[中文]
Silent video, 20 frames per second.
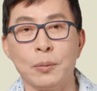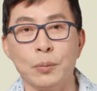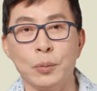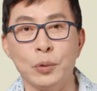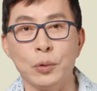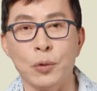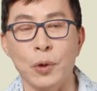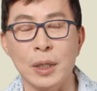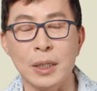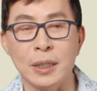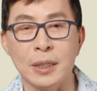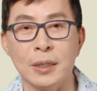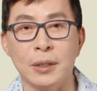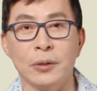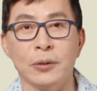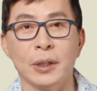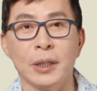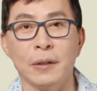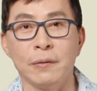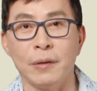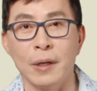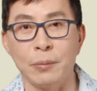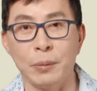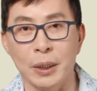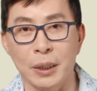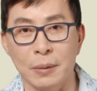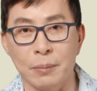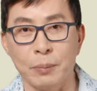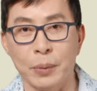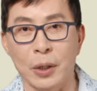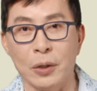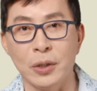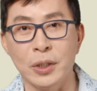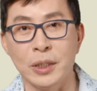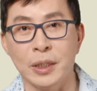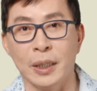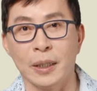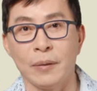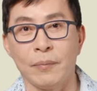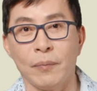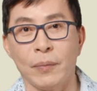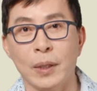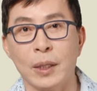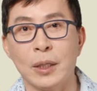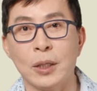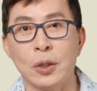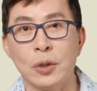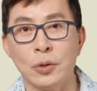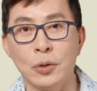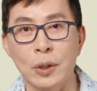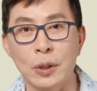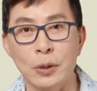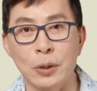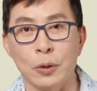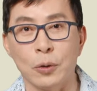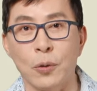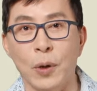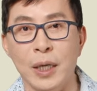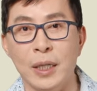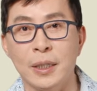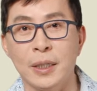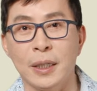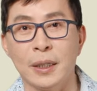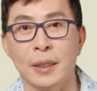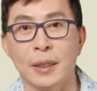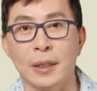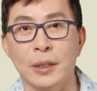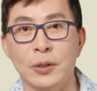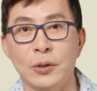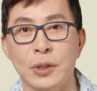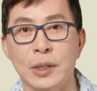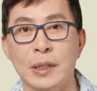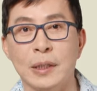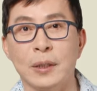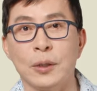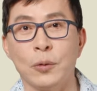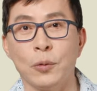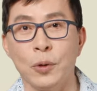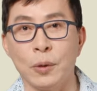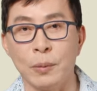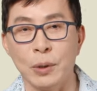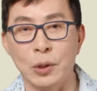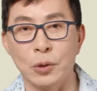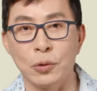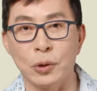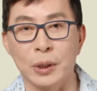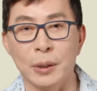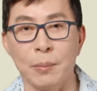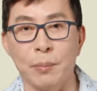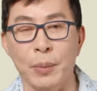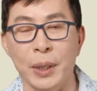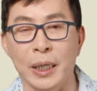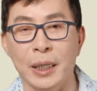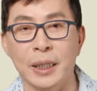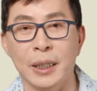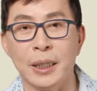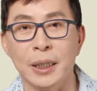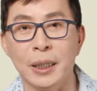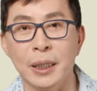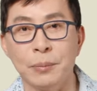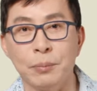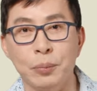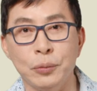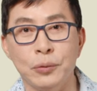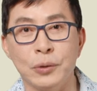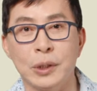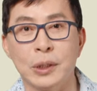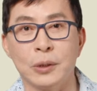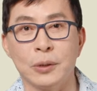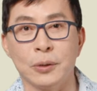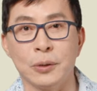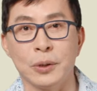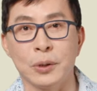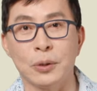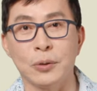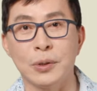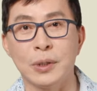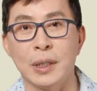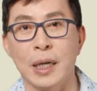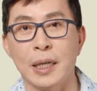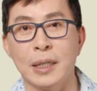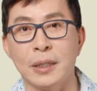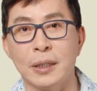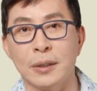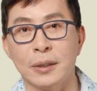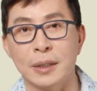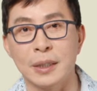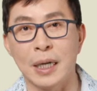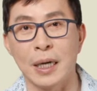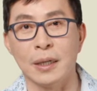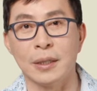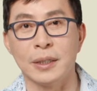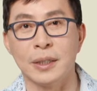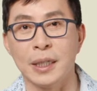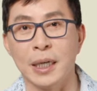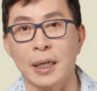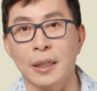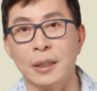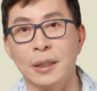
不光是有各方面的保险，最最关键的就是我们做的每一个步骤都是按照厂家